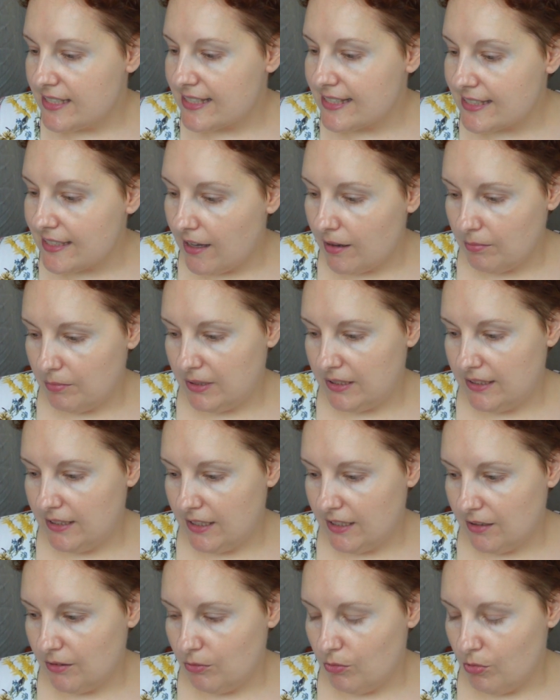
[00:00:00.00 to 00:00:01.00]
Самое
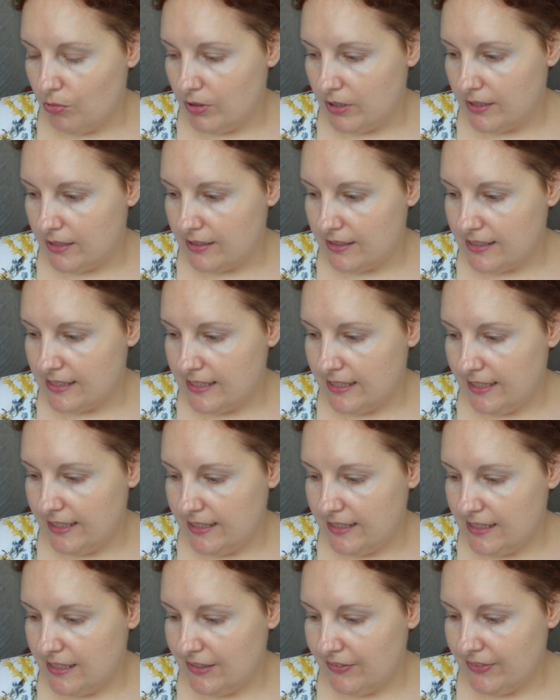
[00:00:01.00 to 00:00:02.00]
дорогое
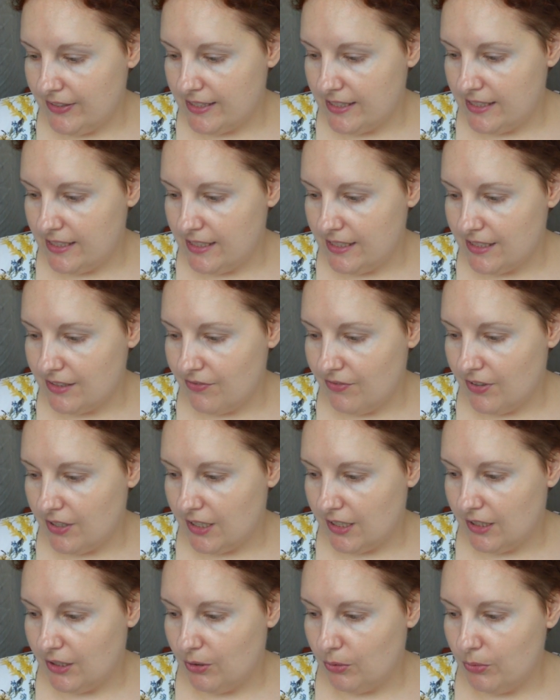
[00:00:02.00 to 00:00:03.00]
средство здесь в
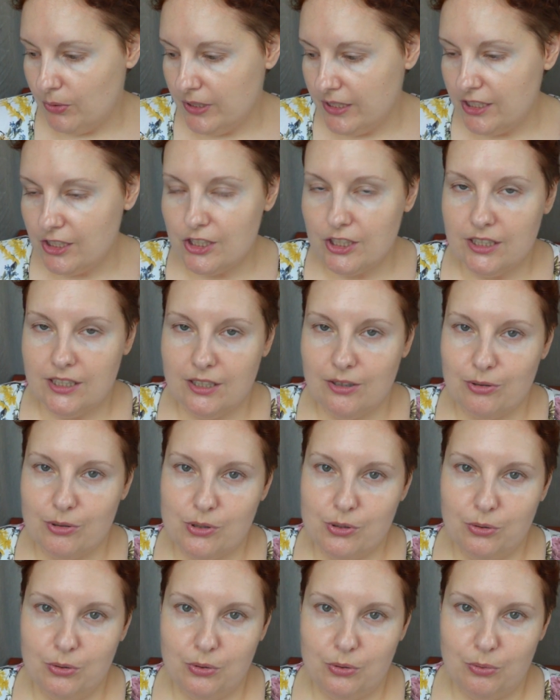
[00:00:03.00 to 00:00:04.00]
районе
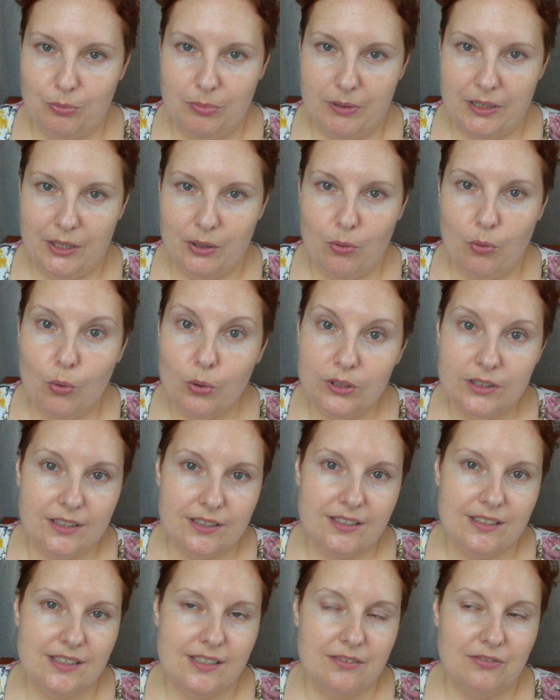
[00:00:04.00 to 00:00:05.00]
400 рублей. От
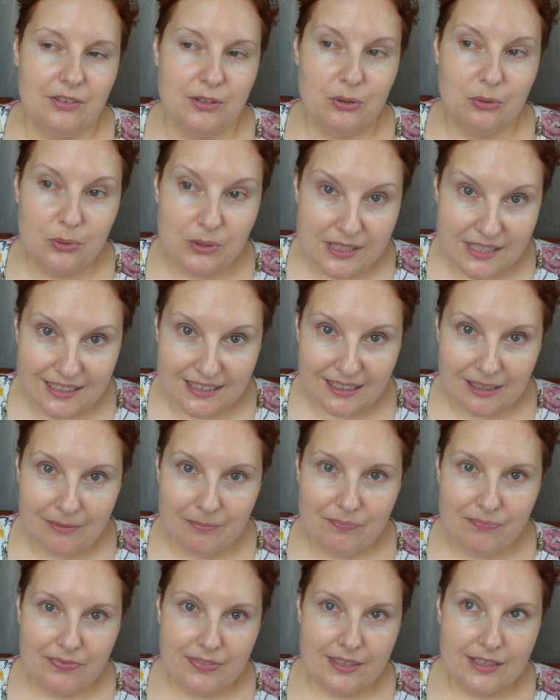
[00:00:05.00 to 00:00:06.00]
90
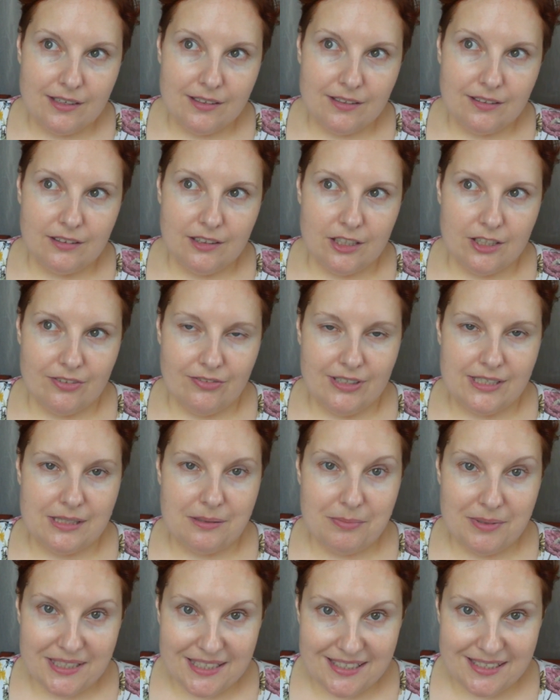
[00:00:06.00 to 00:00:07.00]
даже
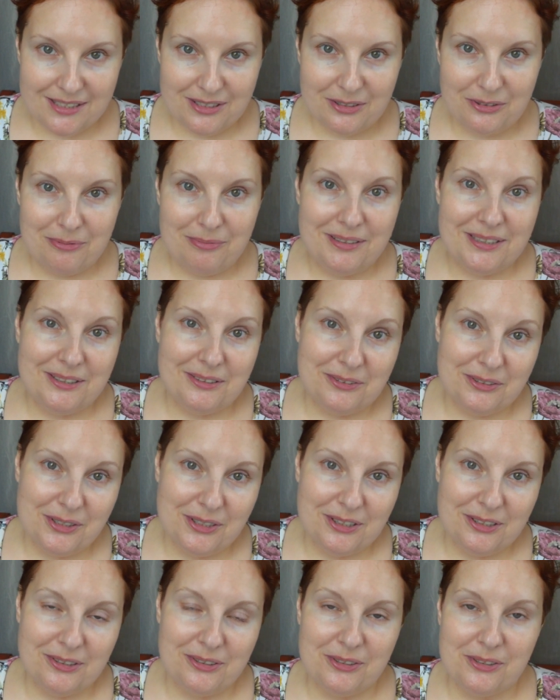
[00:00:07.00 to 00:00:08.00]
80 рублей до
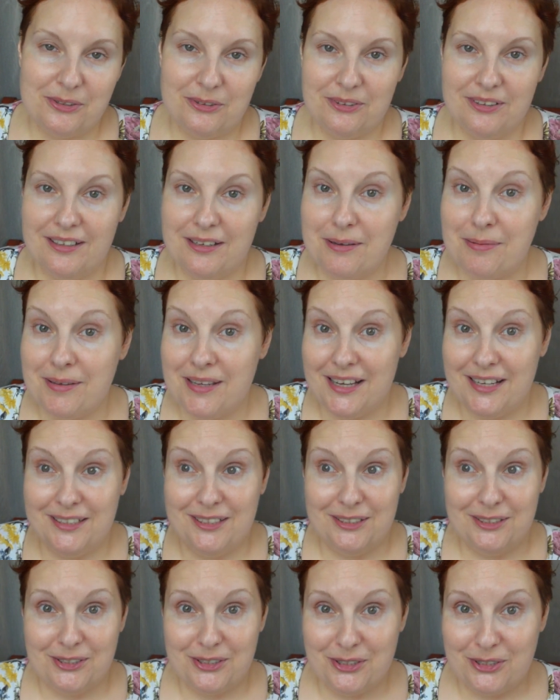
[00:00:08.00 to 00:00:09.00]
400. Для меня
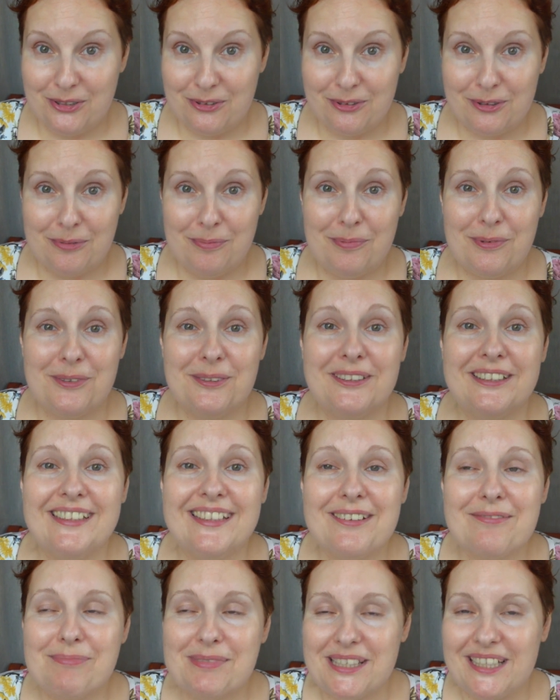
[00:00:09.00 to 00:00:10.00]
это шок
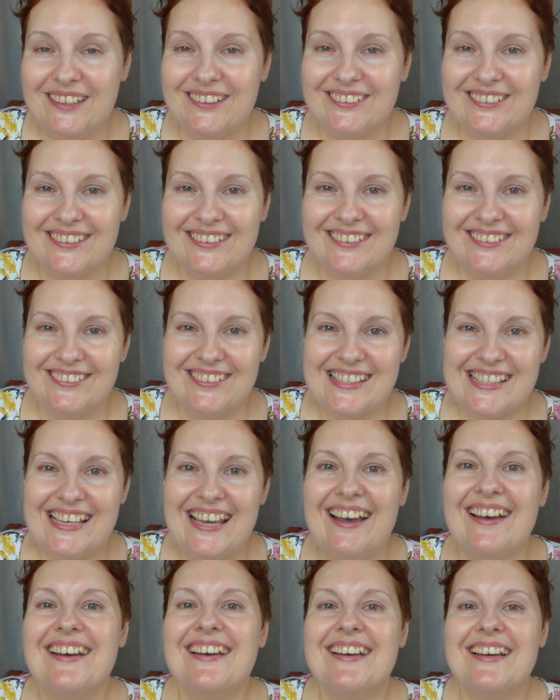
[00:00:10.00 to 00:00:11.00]
полный абсолютно,
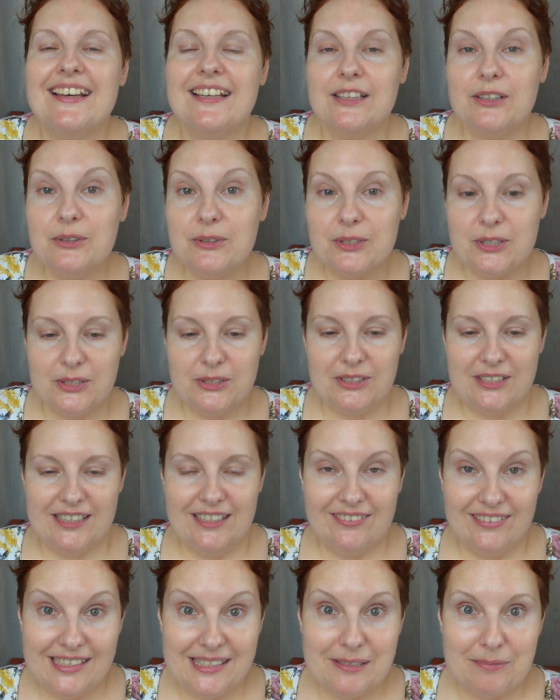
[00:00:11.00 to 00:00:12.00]
друзья. Ну что ж,
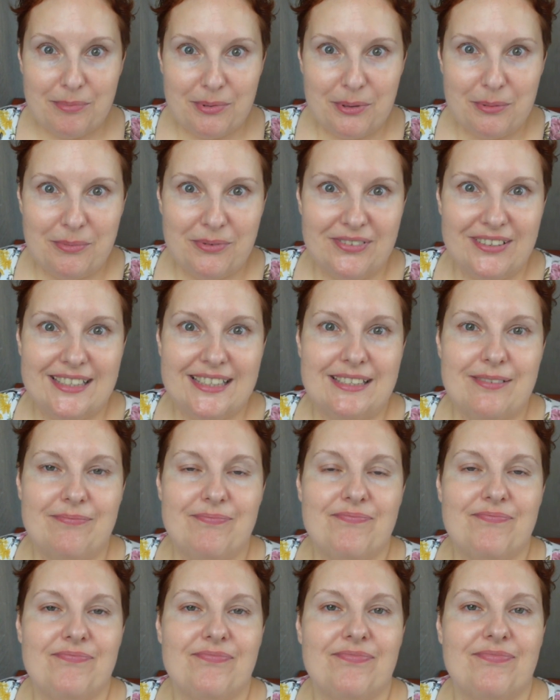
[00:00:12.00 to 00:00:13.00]
давайте пробовать.
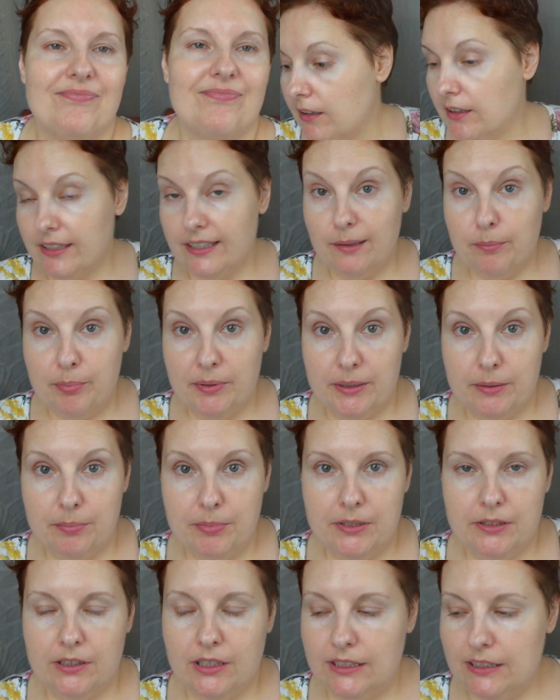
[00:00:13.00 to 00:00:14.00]
Так, я
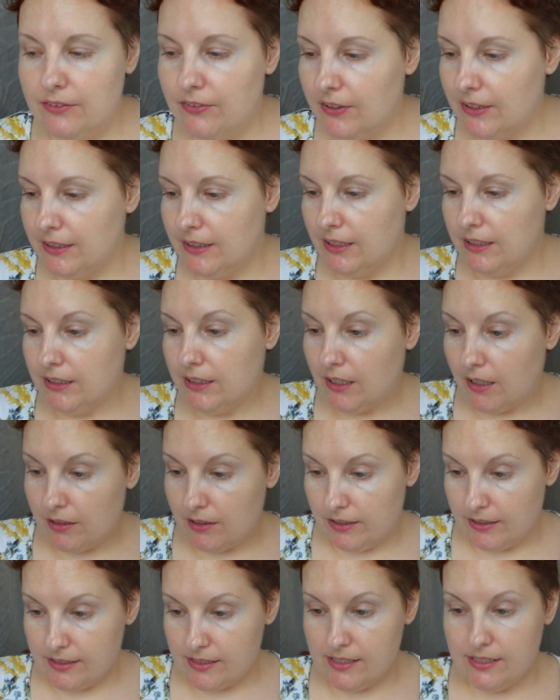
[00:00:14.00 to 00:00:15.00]
приобрела два
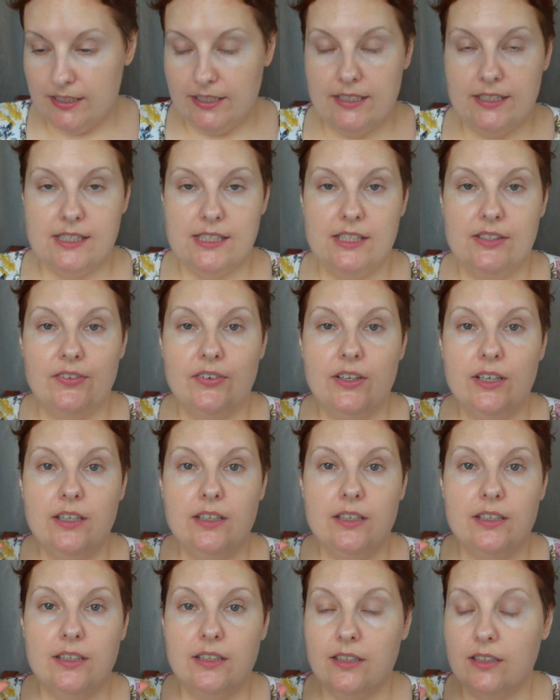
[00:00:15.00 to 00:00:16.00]
тональных средства
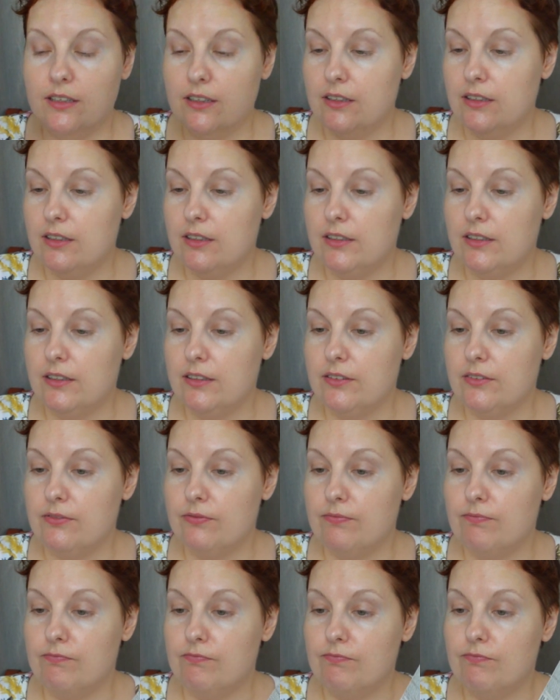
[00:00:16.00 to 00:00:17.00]
а,
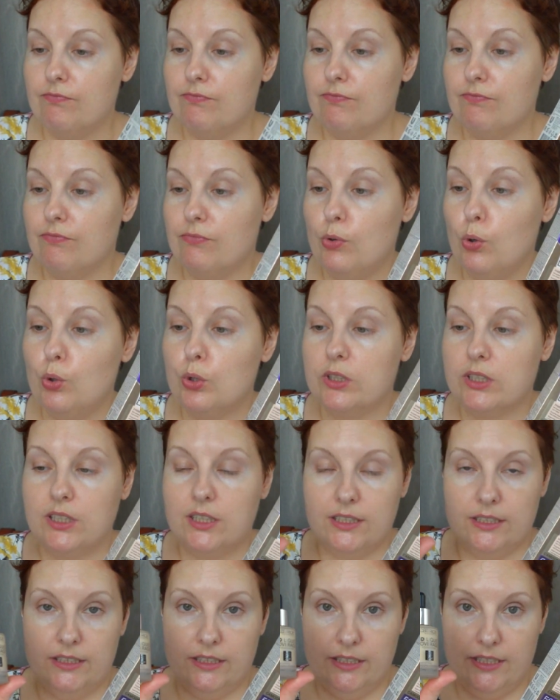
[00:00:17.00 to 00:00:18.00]
от
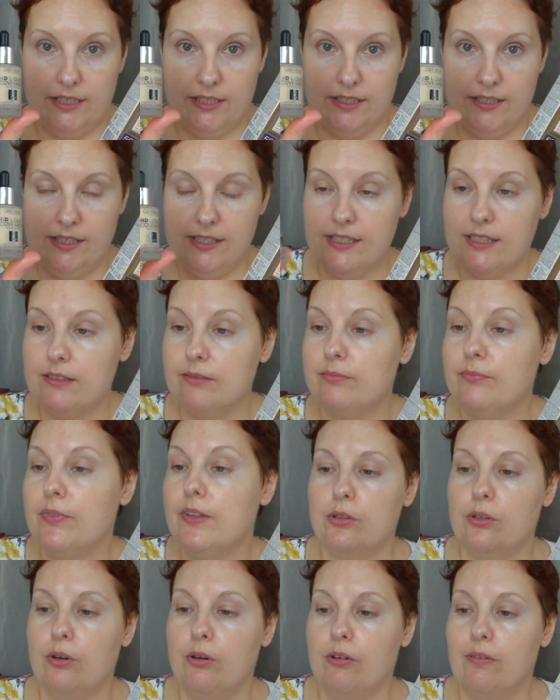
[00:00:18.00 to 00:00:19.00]
Catrice
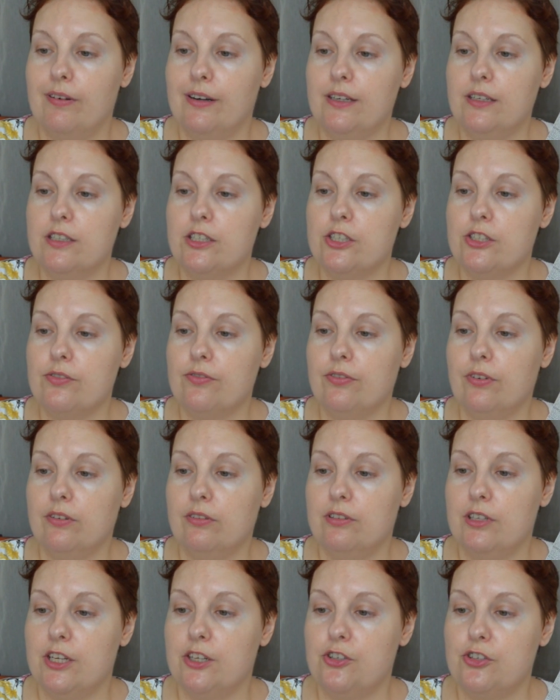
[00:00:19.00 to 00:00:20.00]
Courage
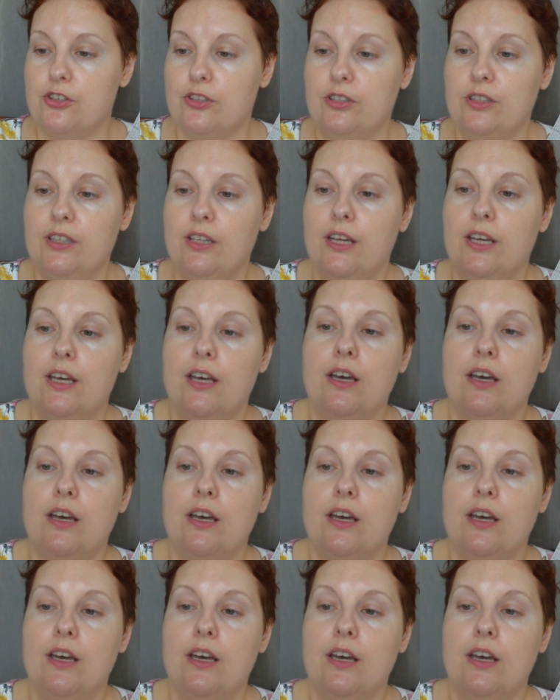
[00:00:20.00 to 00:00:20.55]
Foundation 24